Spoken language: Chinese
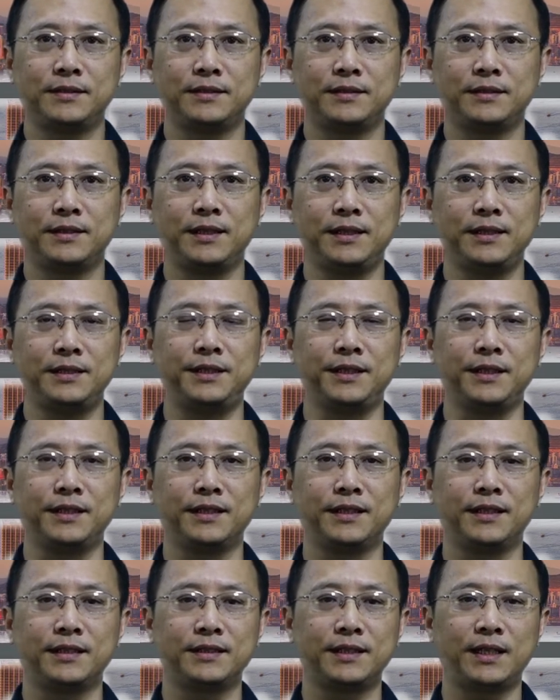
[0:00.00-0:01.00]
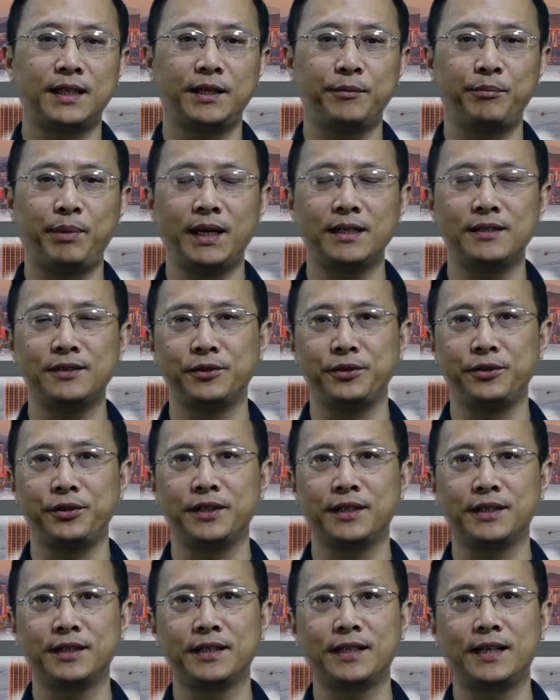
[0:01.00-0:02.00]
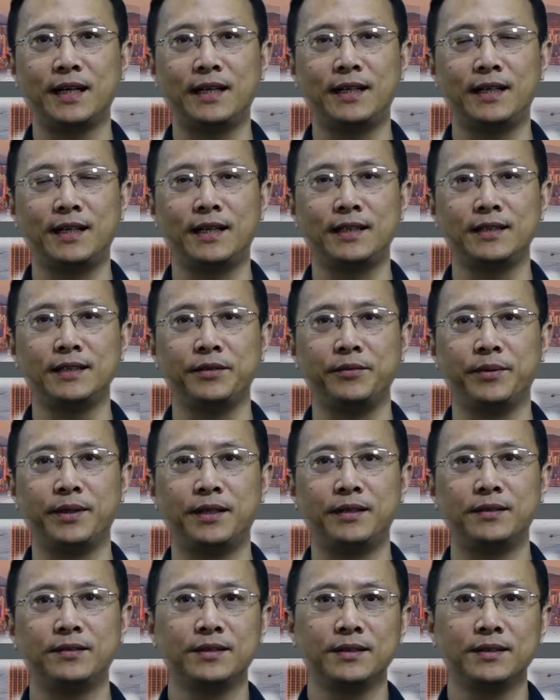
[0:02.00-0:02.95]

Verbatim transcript: 这一节呢，在 Python 语言的概览里边，